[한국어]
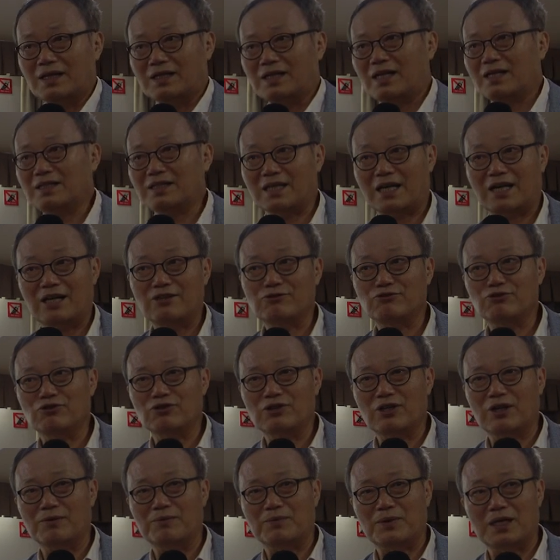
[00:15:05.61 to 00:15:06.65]
근데 그
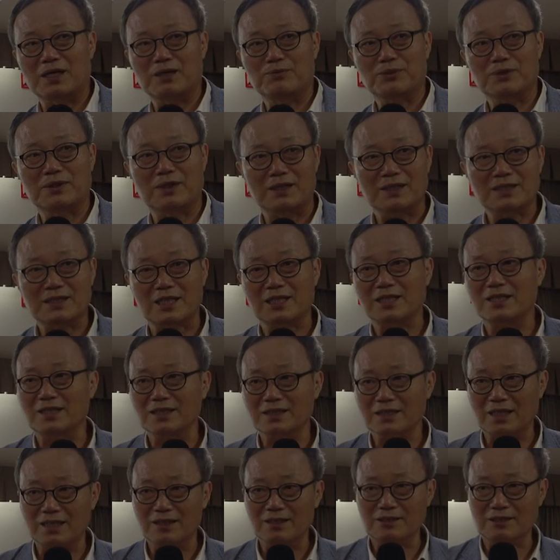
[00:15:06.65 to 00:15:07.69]
자연주의라는 말보다는
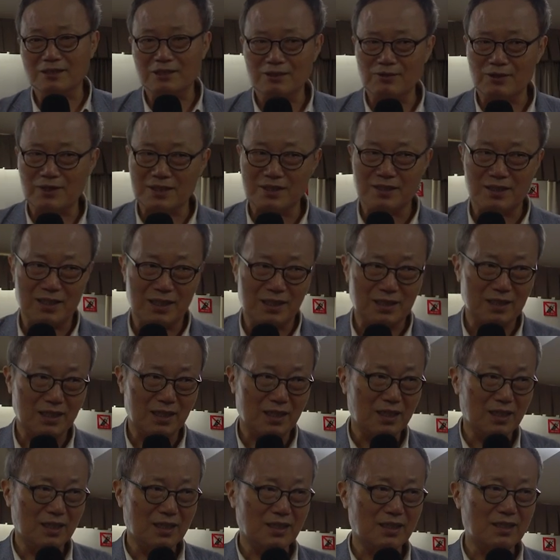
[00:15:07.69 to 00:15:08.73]
자연, 자연 친화적인
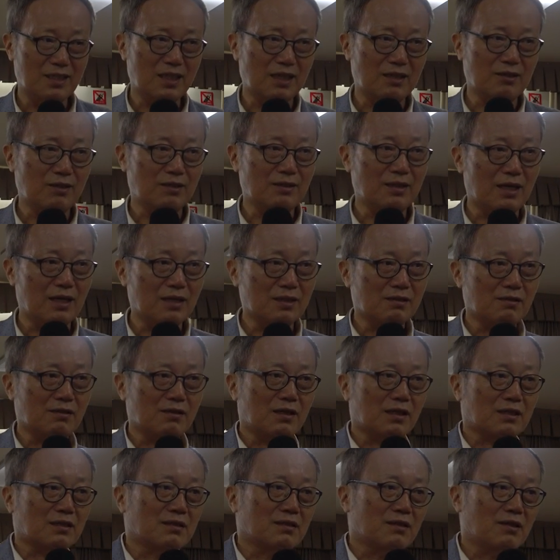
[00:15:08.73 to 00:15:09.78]
그게 더 나을
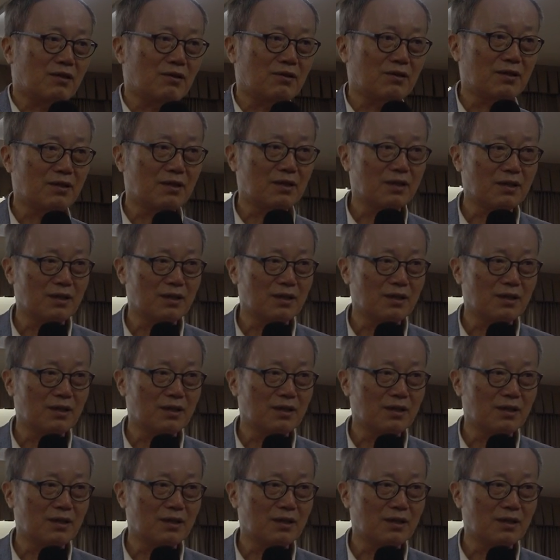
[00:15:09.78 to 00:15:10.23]
것 같은데요.